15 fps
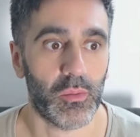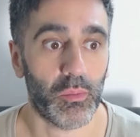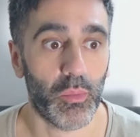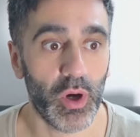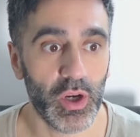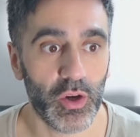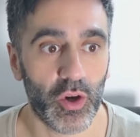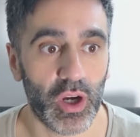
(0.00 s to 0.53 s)

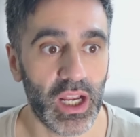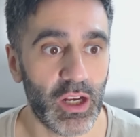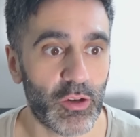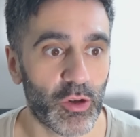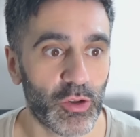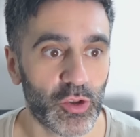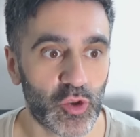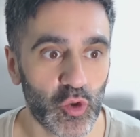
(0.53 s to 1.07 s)
bueno, el
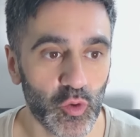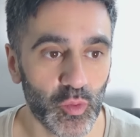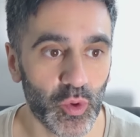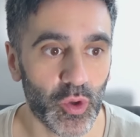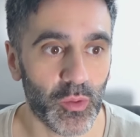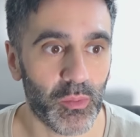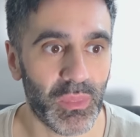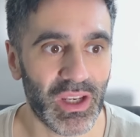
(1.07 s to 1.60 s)

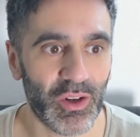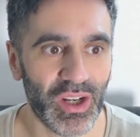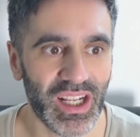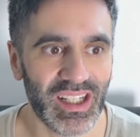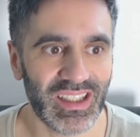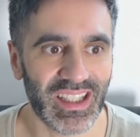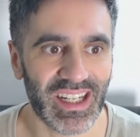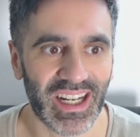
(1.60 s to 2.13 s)
consumo
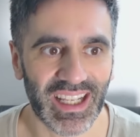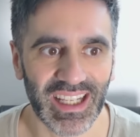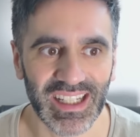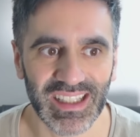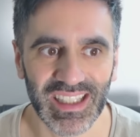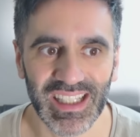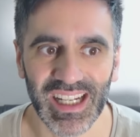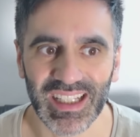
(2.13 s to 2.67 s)
minorista en
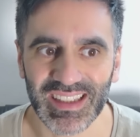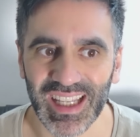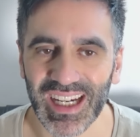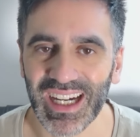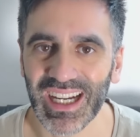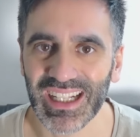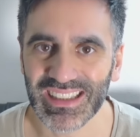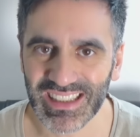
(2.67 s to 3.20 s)
Argentina está
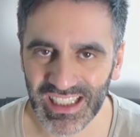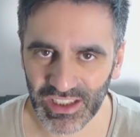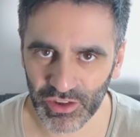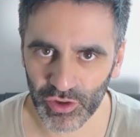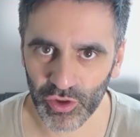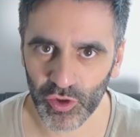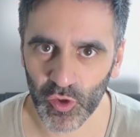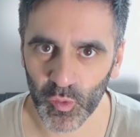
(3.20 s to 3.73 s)

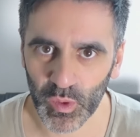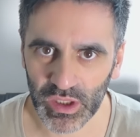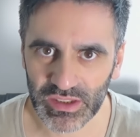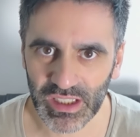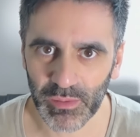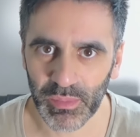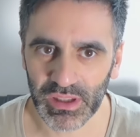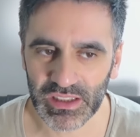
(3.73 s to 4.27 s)
creciendo, como
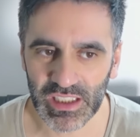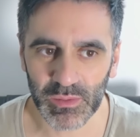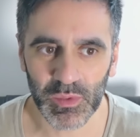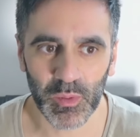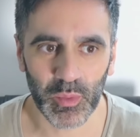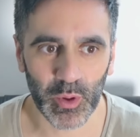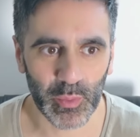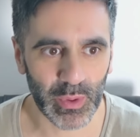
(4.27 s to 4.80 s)
decía al principio,
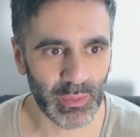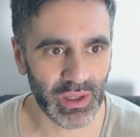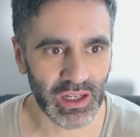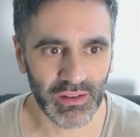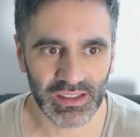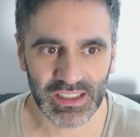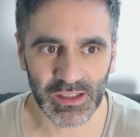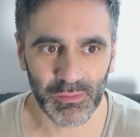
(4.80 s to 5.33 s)
por primera
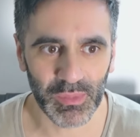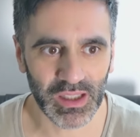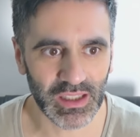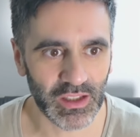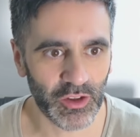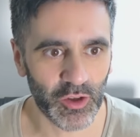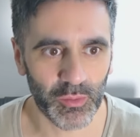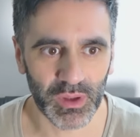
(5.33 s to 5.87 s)
vez en
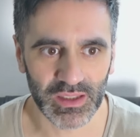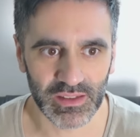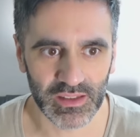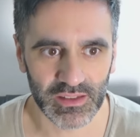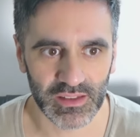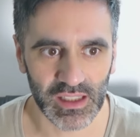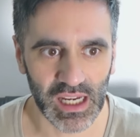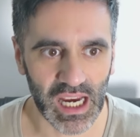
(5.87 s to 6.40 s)
22
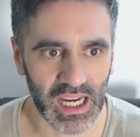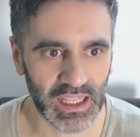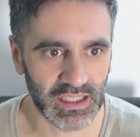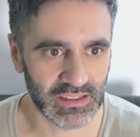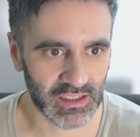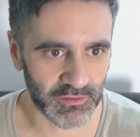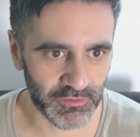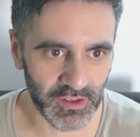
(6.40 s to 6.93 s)
meses. Hay
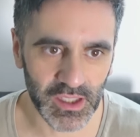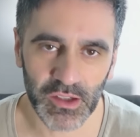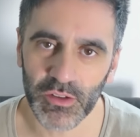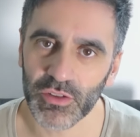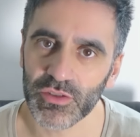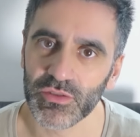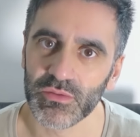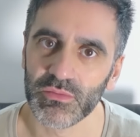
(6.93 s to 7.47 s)

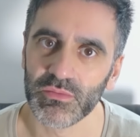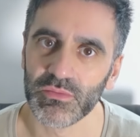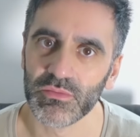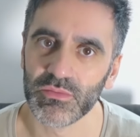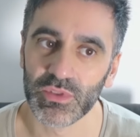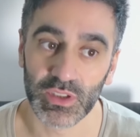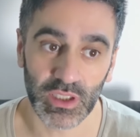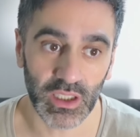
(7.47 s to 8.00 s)
desafíos,
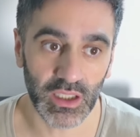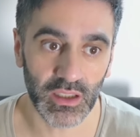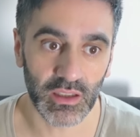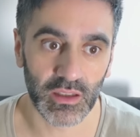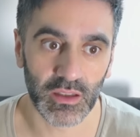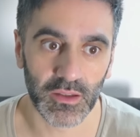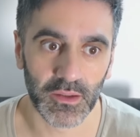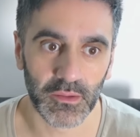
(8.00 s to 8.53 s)
sí,
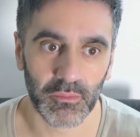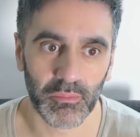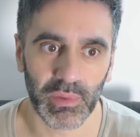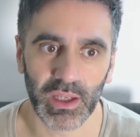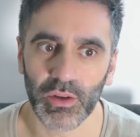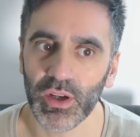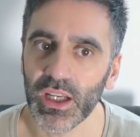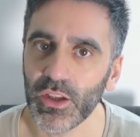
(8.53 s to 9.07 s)

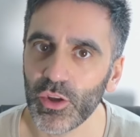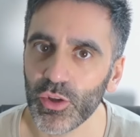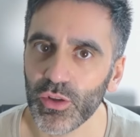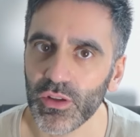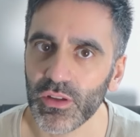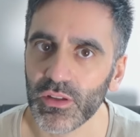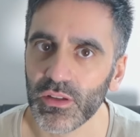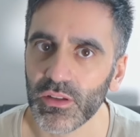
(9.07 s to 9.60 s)
pero esto
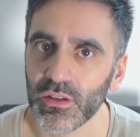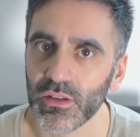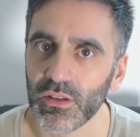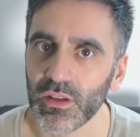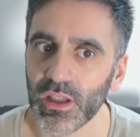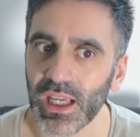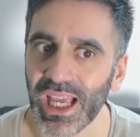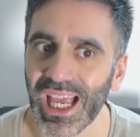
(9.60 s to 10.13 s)

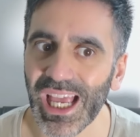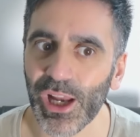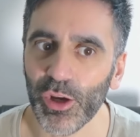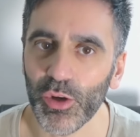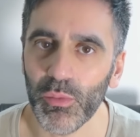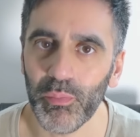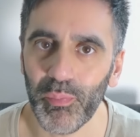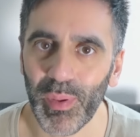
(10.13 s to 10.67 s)
es
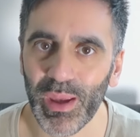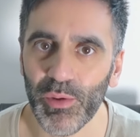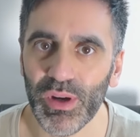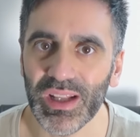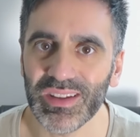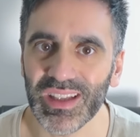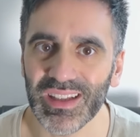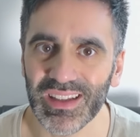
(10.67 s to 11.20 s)
romper
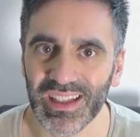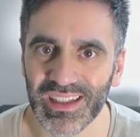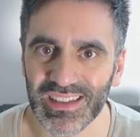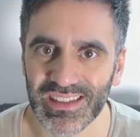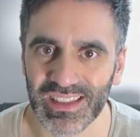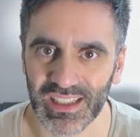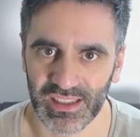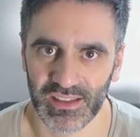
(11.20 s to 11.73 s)
una
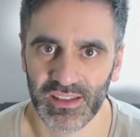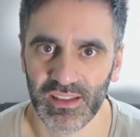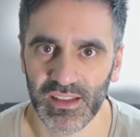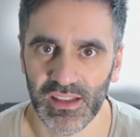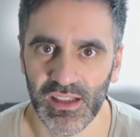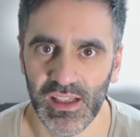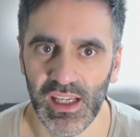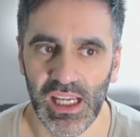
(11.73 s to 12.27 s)
tendencia.
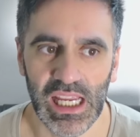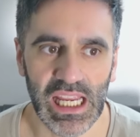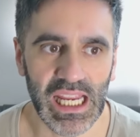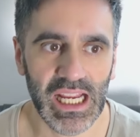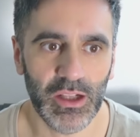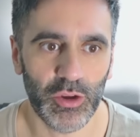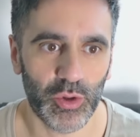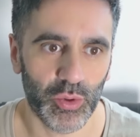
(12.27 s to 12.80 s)

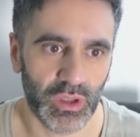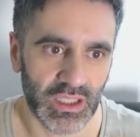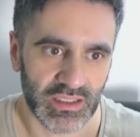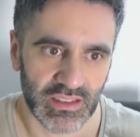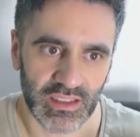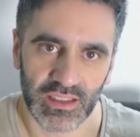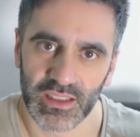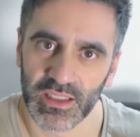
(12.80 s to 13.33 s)
Esto
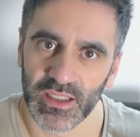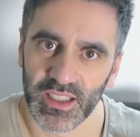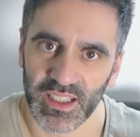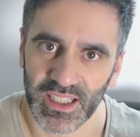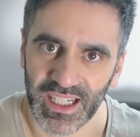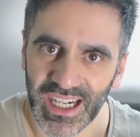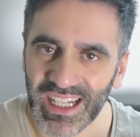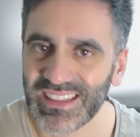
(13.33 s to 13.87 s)
es
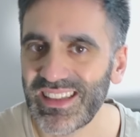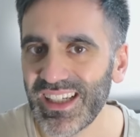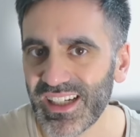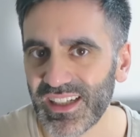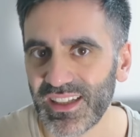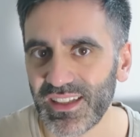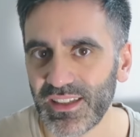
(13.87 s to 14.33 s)
crecer.